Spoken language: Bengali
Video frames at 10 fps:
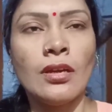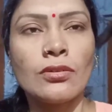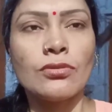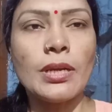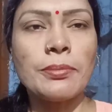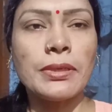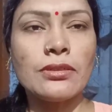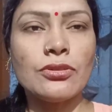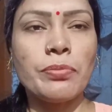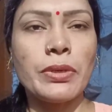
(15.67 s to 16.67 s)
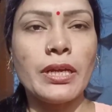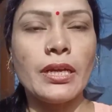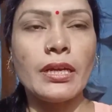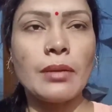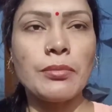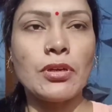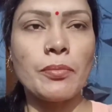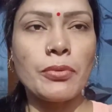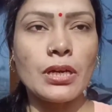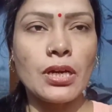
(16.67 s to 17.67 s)
গুড আফটারনুন ফ্রেন্ড আমি
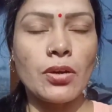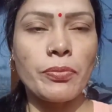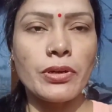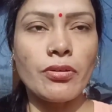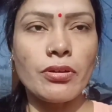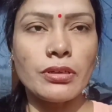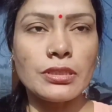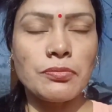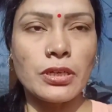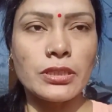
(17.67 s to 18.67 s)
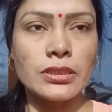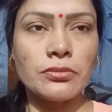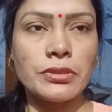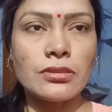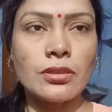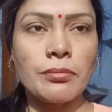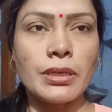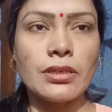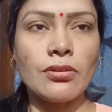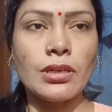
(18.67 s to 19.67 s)
অপর্ণা অপর্ণা ব্লগ ব্লগেতে তোমাদের
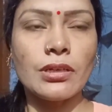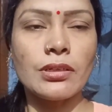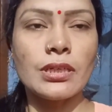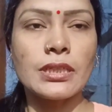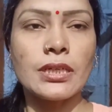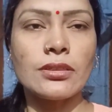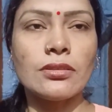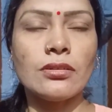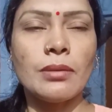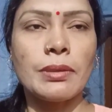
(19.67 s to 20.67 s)
সবাইকে অনেক অনেক স্বাগত